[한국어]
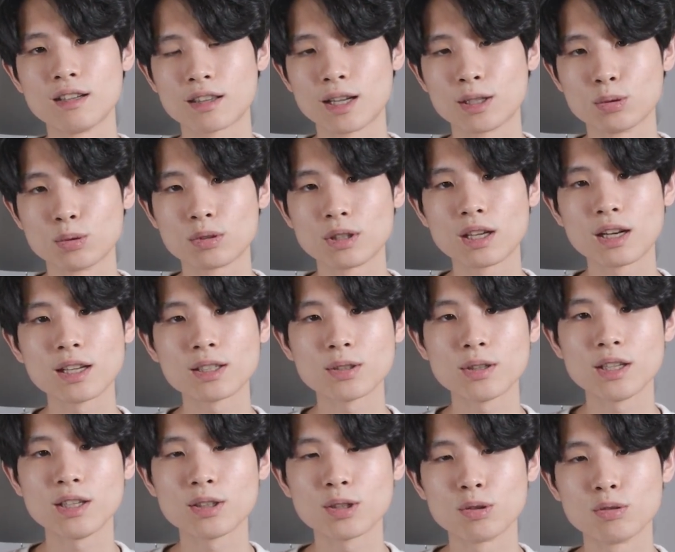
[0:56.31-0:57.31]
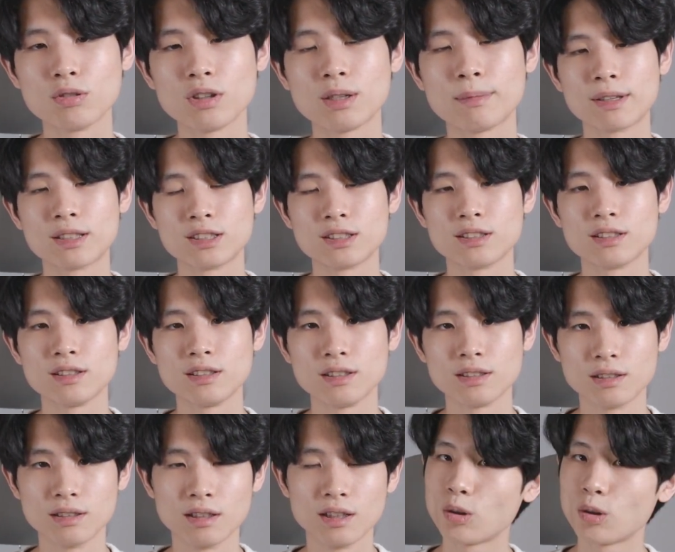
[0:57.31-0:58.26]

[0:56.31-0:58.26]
나도 따라서 하는 경우가 많지